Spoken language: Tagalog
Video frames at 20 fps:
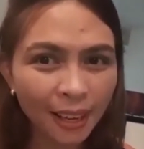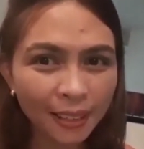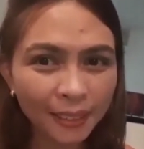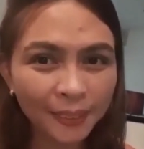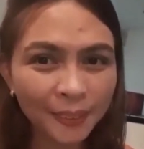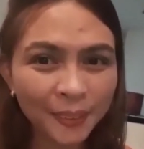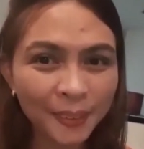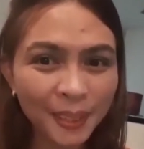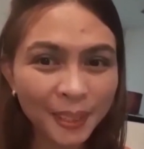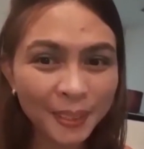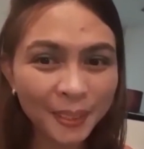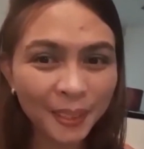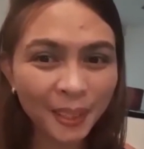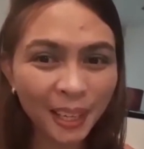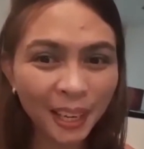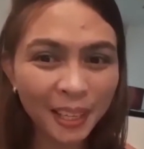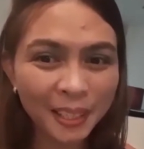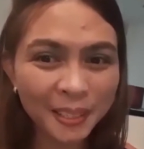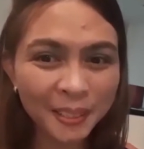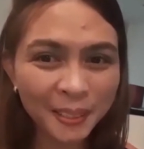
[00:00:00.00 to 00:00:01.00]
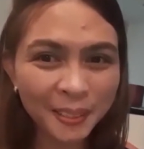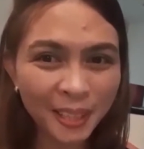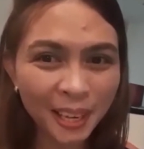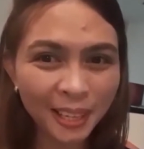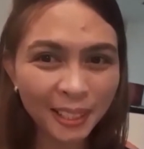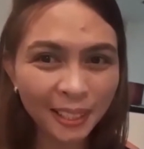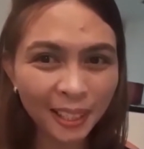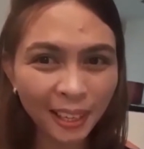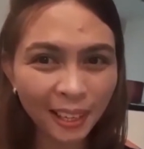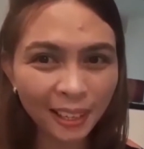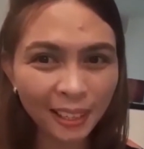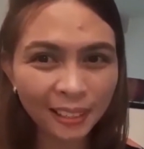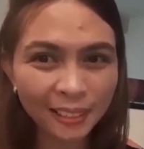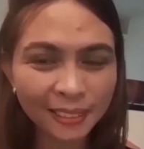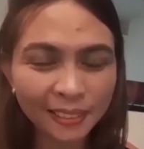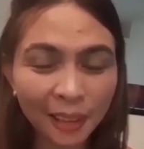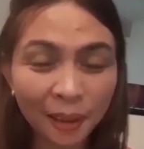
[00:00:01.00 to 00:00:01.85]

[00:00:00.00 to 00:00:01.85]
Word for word: Congratulations again.